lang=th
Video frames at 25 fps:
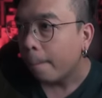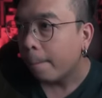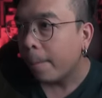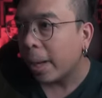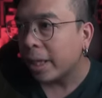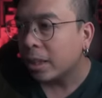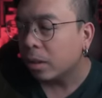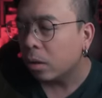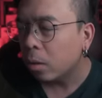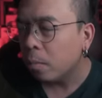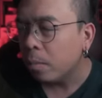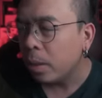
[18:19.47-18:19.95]

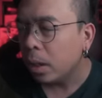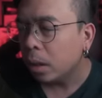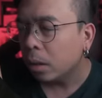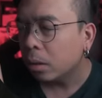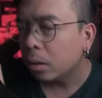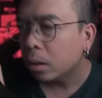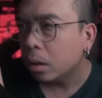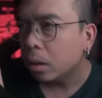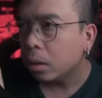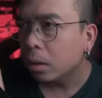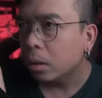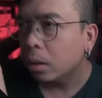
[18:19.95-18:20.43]
มันก็มี
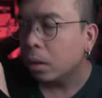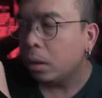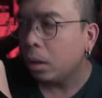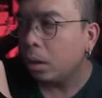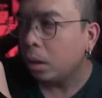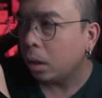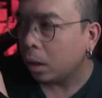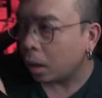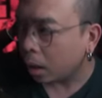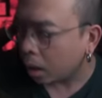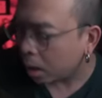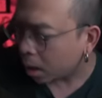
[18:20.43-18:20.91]

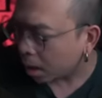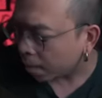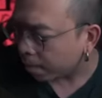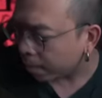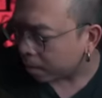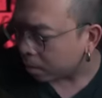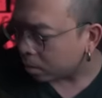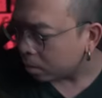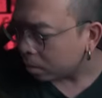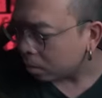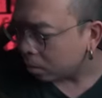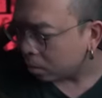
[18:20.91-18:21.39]
เฮีย
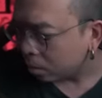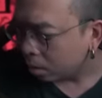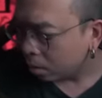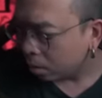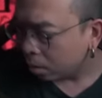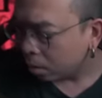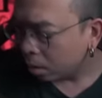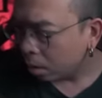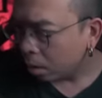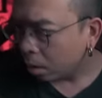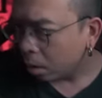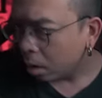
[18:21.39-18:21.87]
มัน
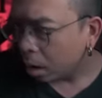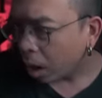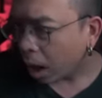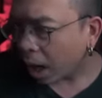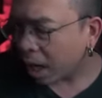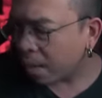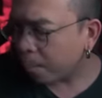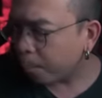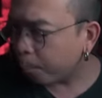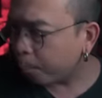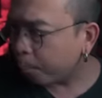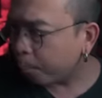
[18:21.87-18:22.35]
ไอ้